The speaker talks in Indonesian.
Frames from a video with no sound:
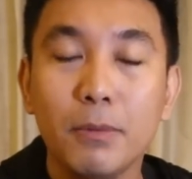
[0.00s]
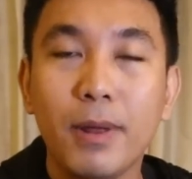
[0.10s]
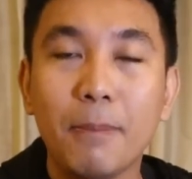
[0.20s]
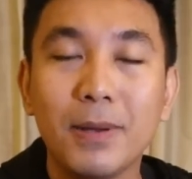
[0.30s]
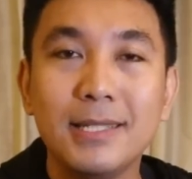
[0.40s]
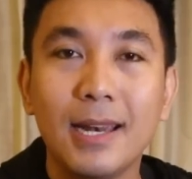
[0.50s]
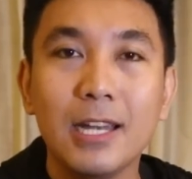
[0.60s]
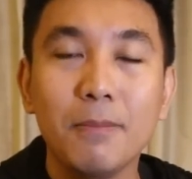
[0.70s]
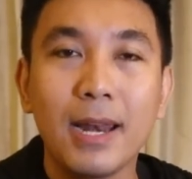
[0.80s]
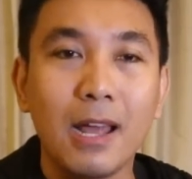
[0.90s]
Beberapa
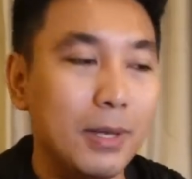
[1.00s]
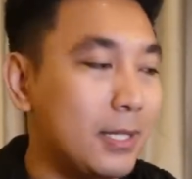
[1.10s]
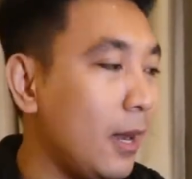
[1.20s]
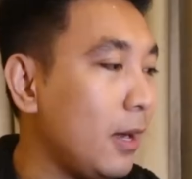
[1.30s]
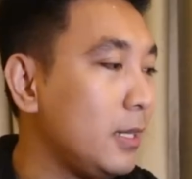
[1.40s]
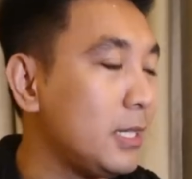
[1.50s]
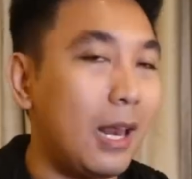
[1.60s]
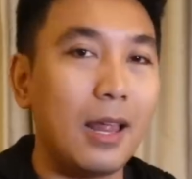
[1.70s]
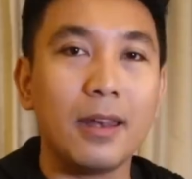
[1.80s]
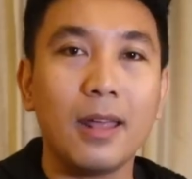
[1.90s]
jalan di mana? Misalnya di
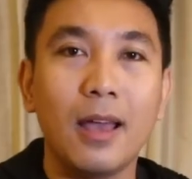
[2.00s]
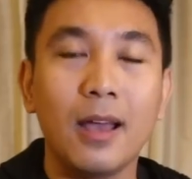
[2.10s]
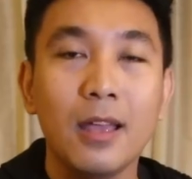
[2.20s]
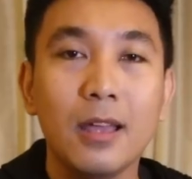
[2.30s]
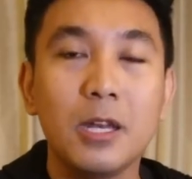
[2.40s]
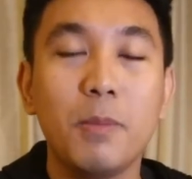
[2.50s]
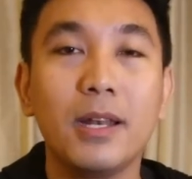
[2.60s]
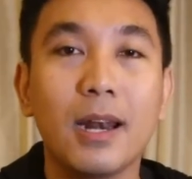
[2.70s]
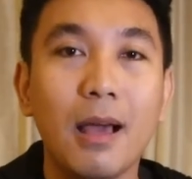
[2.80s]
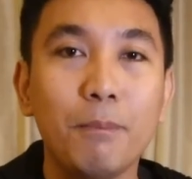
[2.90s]
jalan yang di
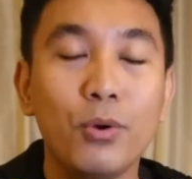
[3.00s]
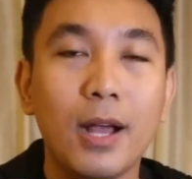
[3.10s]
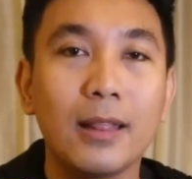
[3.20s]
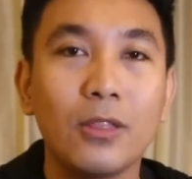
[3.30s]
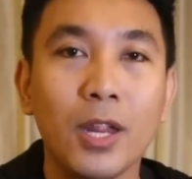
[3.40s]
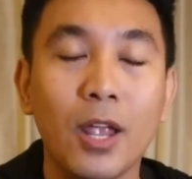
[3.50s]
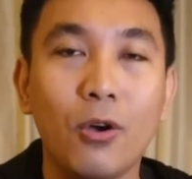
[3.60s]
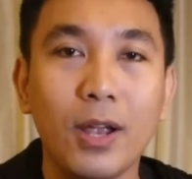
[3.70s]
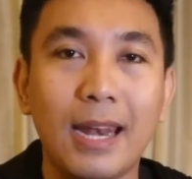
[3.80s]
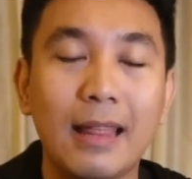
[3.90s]
Bandar Lampung
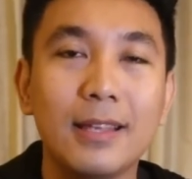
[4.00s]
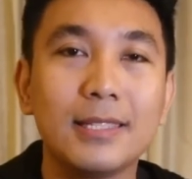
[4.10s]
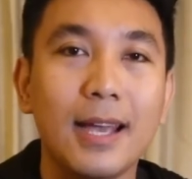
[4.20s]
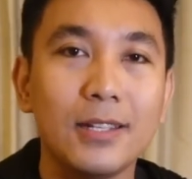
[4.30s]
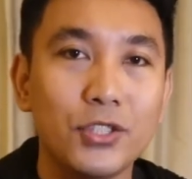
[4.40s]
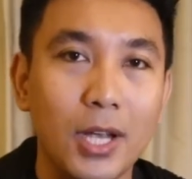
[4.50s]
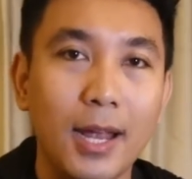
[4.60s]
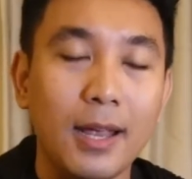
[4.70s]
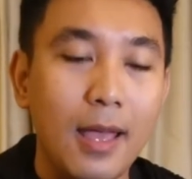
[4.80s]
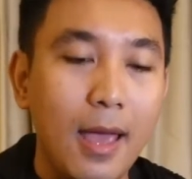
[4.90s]
kantornya. Oke, nanti saya
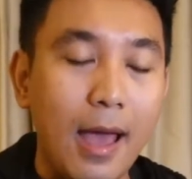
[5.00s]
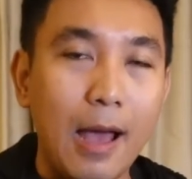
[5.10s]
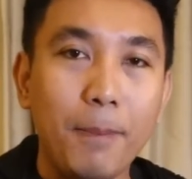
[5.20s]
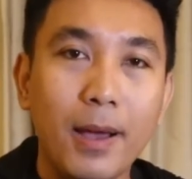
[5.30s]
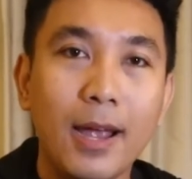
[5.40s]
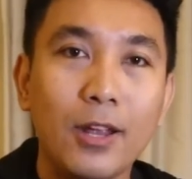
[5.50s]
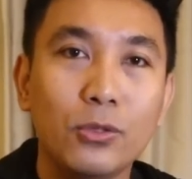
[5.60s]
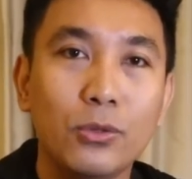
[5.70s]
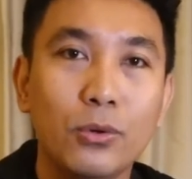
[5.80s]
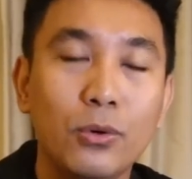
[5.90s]
cek apakah
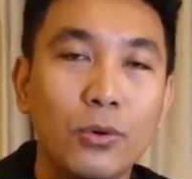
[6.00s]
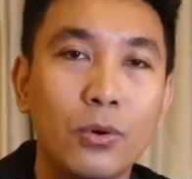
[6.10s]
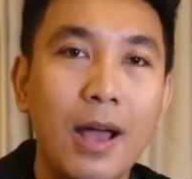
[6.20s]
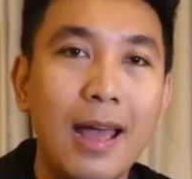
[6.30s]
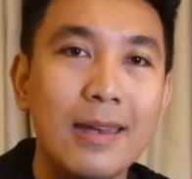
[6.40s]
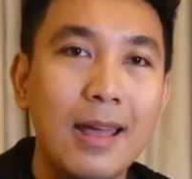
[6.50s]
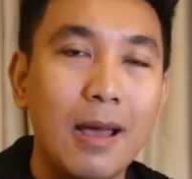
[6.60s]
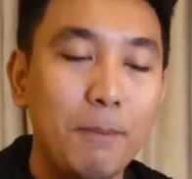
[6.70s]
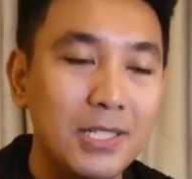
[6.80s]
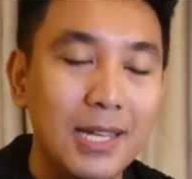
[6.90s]
itu
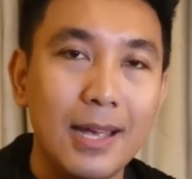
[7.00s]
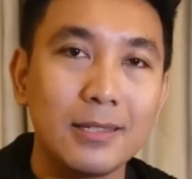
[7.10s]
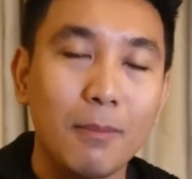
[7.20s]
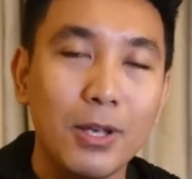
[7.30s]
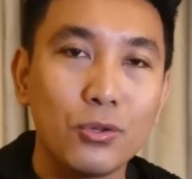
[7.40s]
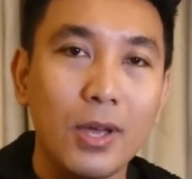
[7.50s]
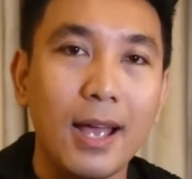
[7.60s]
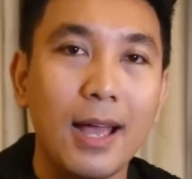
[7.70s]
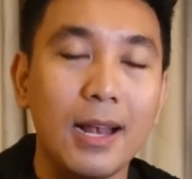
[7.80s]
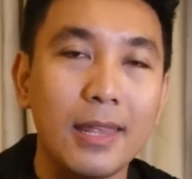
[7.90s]
ada penjelasan masuk
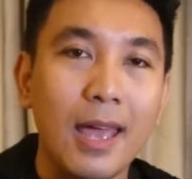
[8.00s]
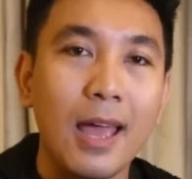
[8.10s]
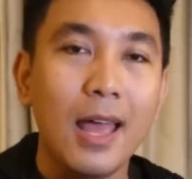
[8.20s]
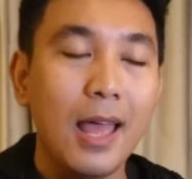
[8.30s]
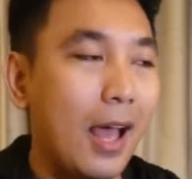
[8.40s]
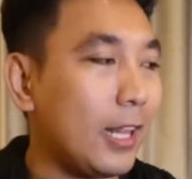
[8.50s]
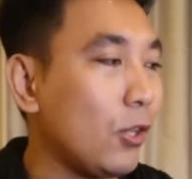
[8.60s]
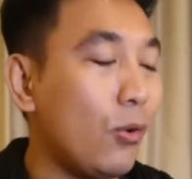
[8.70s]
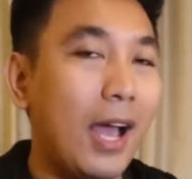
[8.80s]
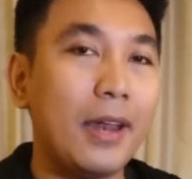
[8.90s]
akalnya
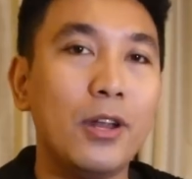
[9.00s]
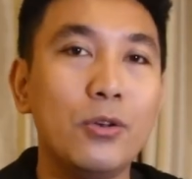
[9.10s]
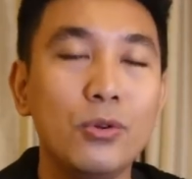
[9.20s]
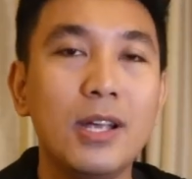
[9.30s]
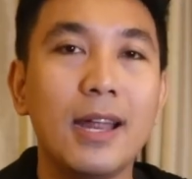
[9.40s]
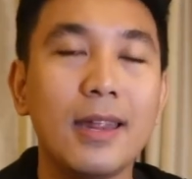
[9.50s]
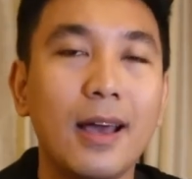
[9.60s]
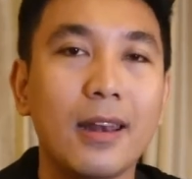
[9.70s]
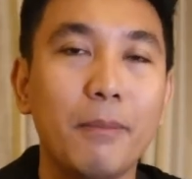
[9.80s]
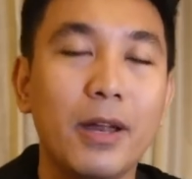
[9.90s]
ataukah ada
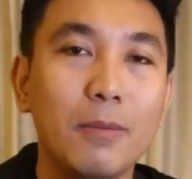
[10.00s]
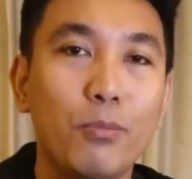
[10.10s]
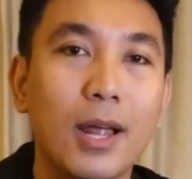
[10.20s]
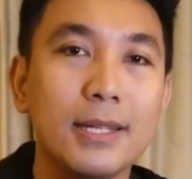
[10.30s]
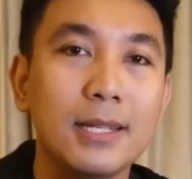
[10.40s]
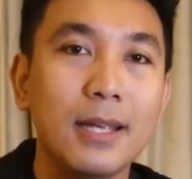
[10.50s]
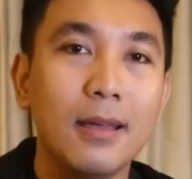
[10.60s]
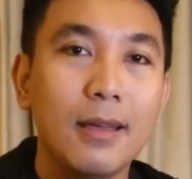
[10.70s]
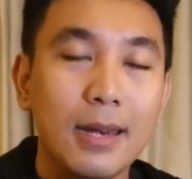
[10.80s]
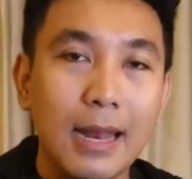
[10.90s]
dugaannya karena
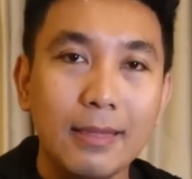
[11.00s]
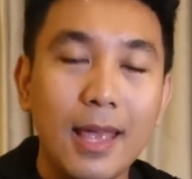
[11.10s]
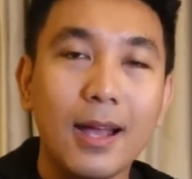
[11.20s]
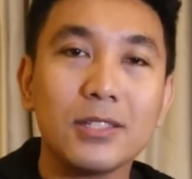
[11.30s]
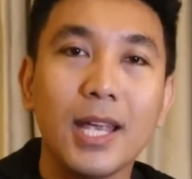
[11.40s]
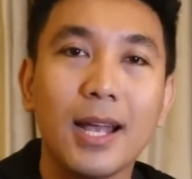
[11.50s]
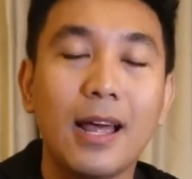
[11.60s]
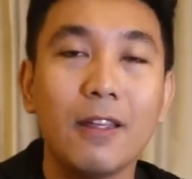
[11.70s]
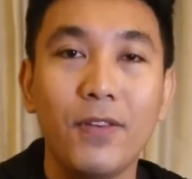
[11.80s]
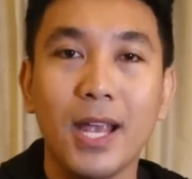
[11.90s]
manipulasi. Nanti akan saya
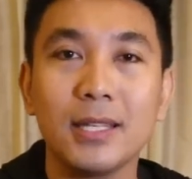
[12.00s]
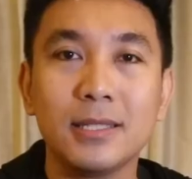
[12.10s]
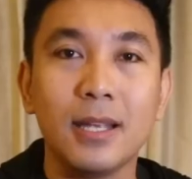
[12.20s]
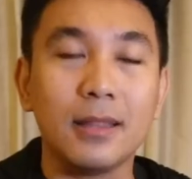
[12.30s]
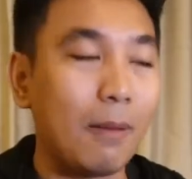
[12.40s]
klarifikasi.